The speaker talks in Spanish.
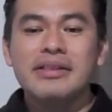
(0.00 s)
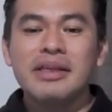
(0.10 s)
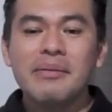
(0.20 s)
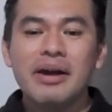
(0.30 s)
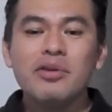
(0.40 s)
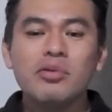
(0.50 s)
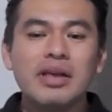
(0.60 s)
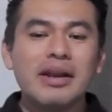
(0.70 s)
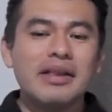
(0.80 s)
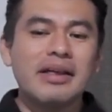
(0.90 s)
te va a
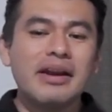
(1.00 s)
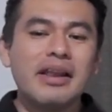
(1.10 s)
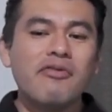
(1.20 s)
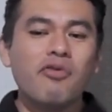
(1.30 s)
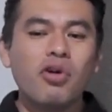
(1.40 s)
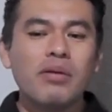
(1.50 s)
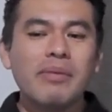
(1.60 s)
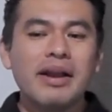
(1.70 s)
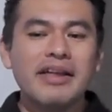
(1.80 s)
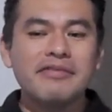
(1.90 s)
ayudar a darle
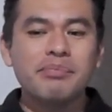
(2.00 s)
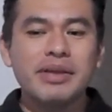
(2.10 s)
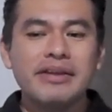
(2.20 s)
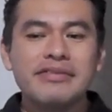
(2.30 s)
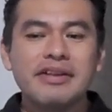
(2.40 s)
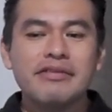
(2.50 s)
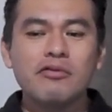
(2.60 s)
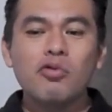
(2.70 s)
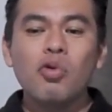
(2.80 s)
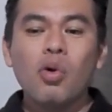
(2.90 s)
forma a las piezas
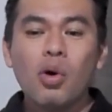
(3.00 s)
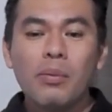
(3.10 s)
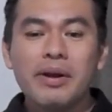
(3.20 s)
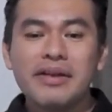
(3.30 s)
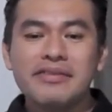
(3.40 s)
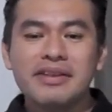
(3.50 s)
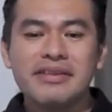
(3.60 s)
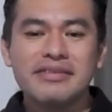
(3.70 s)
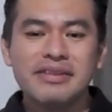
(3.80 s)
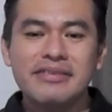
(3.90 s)
u obras que
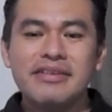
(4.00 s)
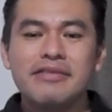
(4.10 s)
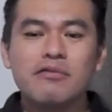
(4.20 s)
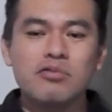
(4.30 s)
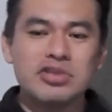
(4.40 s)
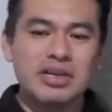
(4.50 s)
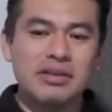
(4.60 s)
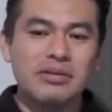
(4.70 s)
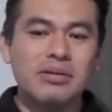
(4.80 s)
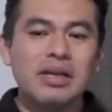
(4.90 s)
estés
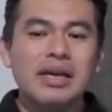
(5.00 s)
escuchando